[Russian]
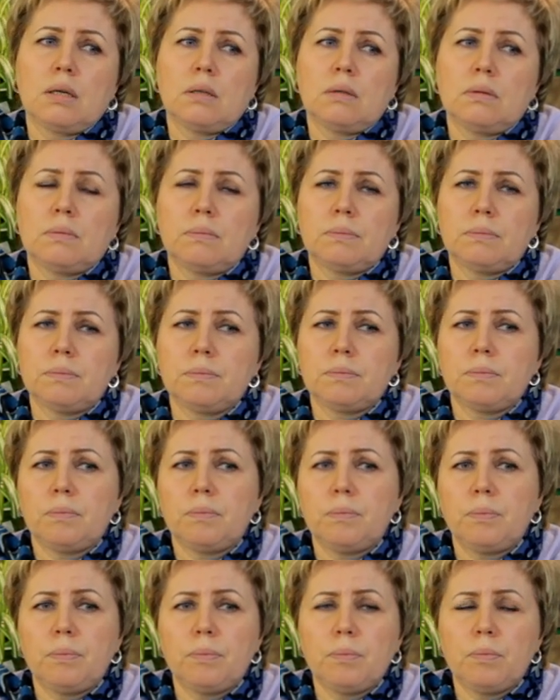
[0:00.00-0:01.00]
эм,
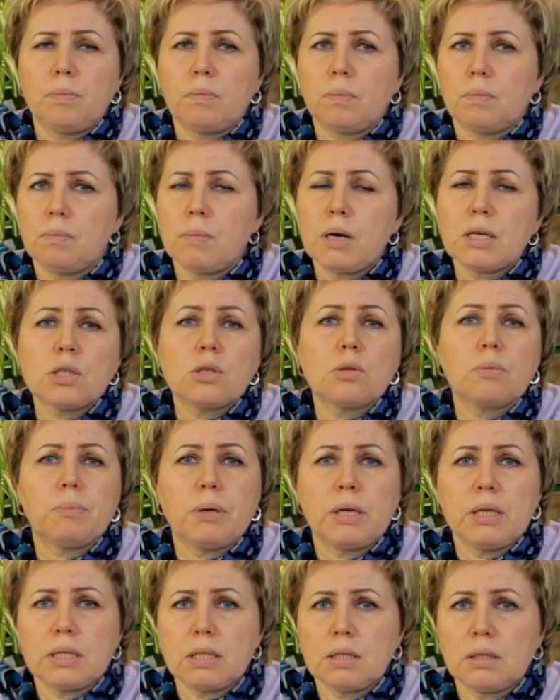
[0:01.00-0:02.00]
массу
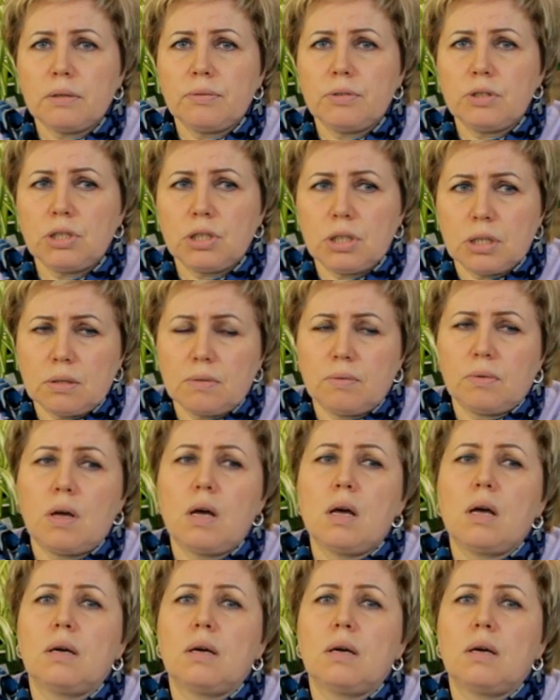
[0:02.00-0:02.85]
полезных веществ.